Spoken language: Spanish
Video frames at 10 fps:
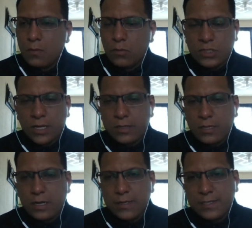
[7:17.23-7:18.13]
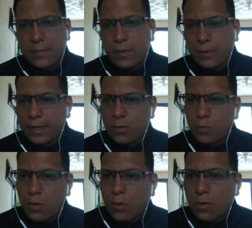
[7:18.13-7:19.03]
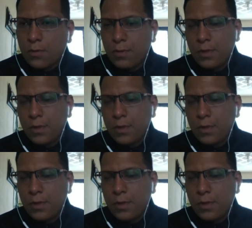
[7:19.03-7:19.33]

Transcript: mucha gente realizaba lo que era un blog.